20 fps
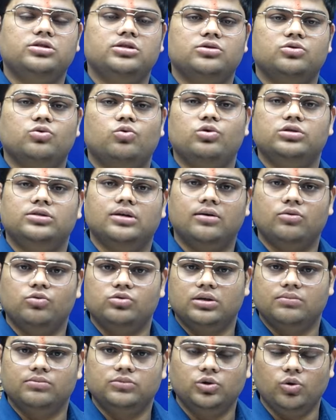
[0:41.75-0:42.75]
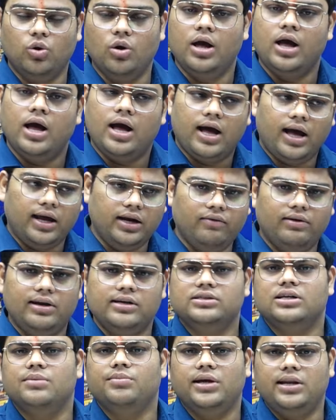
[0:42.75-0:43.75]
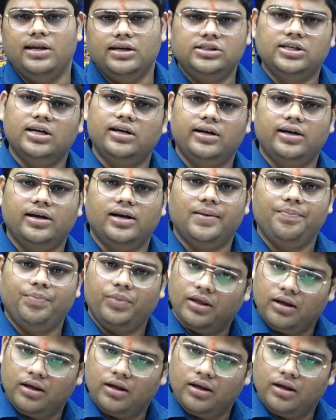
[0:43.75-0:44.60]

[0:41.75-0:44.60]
चीज़ों को जानो समझो आने वाले एग्जाम के लिए अच्छा रहेगा